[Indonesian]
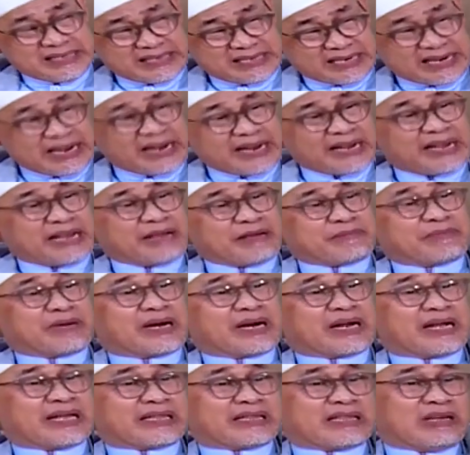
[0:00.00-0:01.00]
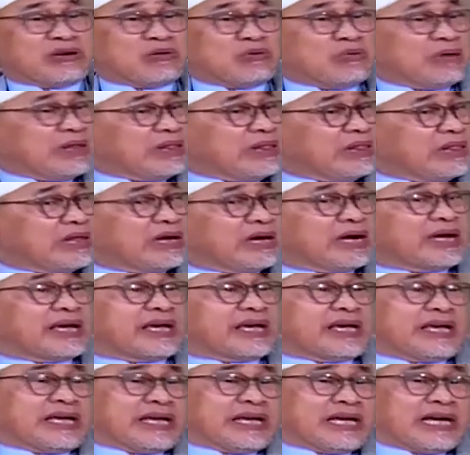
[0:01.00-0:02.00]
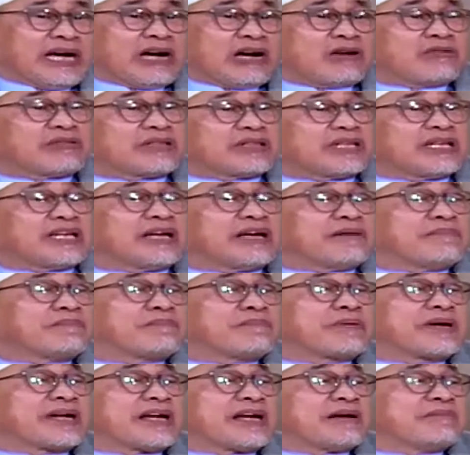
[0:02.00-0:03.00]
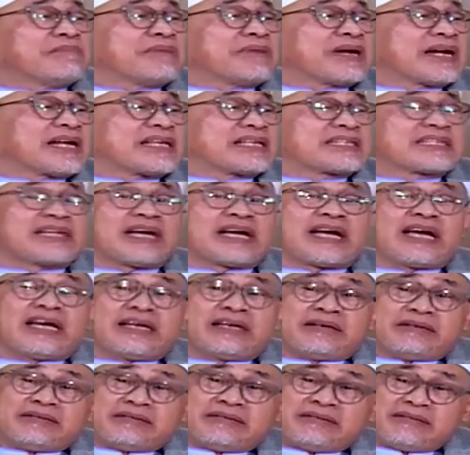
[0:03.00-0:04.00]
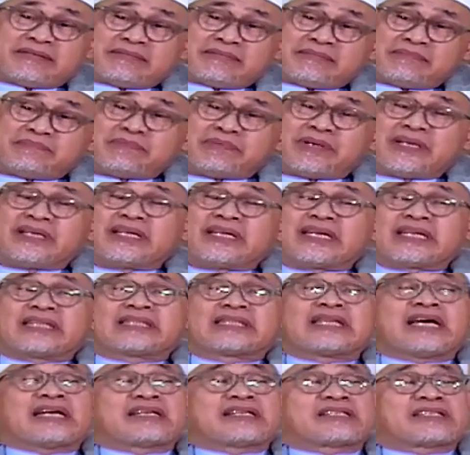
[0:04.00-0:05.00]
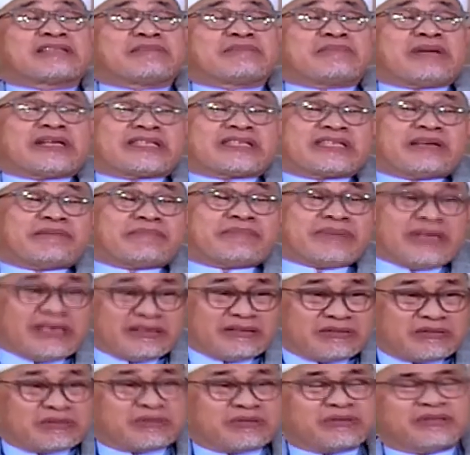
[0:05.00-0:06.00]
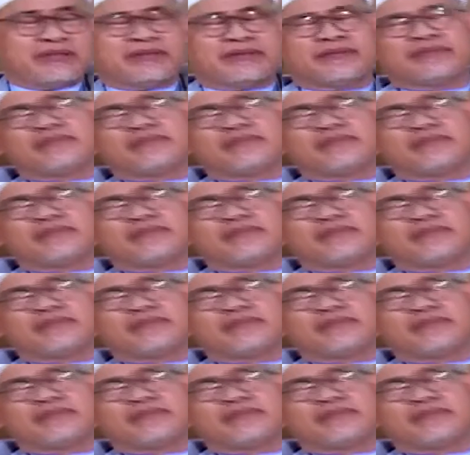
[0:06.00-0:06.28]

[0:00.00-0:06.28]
Seraya Ibar kata, Wallahi, aku tidak pernah merasakan penderitaan semacam itu.